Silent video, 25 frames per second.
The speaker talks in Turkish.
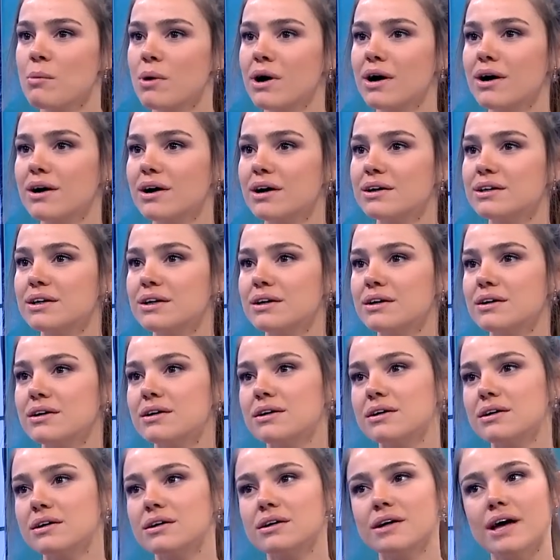Ama hani
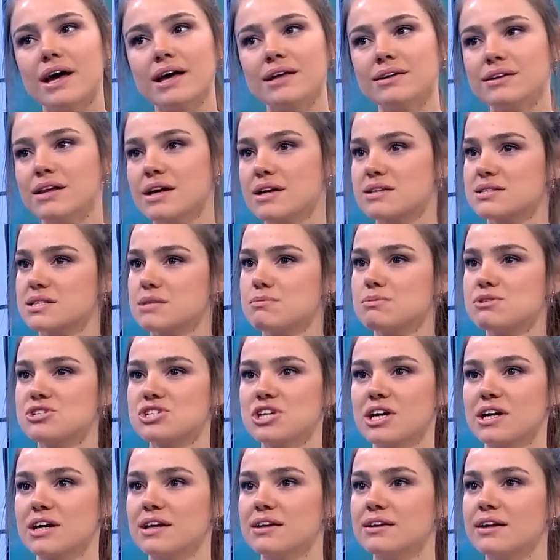e, en
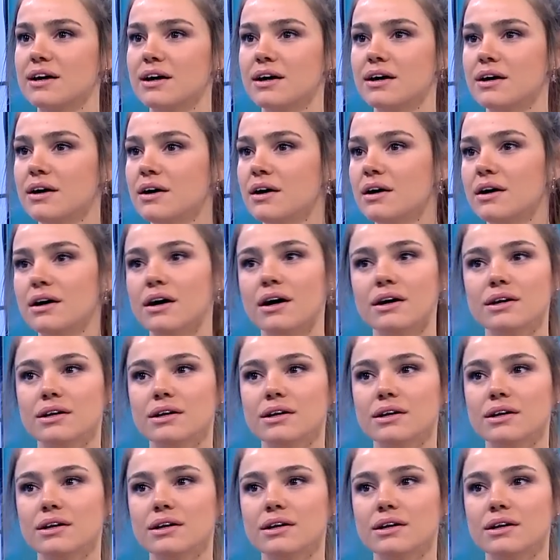endeksi bir şekilde